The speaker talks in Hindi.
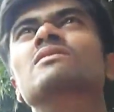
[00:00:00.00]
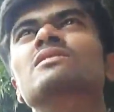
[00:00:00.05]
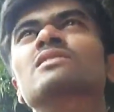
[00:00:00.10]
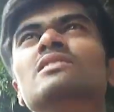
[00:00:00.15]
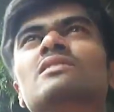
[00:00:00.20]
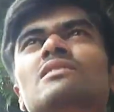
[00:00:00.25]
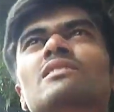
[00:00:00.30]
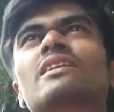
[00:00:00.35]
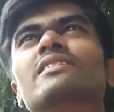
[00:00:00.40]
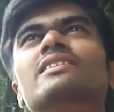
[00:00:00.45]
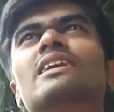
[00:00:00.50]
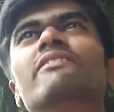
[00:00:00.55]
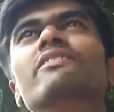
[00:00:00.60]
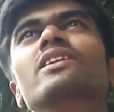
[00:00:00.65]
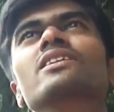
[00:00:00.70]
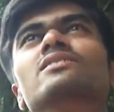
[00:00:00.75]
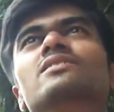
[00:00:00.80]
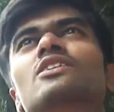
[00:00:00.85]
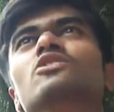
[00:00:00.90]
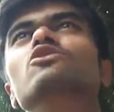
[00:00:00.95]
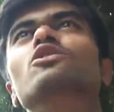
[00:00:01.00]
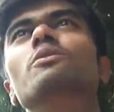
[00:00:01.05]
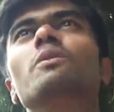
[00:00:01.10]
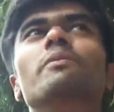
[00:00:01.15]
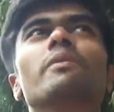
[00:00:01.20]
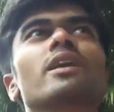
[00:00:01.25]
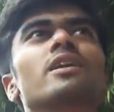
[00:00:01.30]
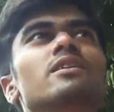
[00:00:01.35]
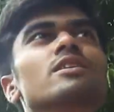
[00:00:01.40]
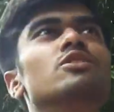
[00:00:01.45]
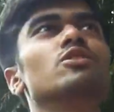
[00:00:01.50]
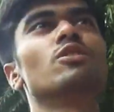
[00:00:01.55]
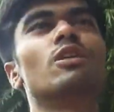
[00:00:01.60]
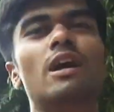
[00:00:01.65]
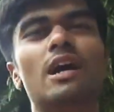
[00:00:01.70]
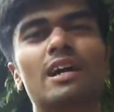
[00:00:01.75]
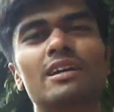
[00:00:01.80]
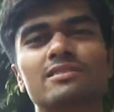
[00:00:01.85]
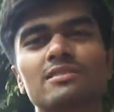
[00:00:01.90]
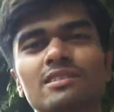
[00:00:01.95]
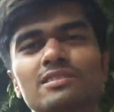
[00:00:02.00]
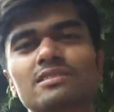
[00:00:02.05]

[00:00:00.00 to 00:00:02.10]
सेवनटीन सेंचुरी में बना था इसको आठ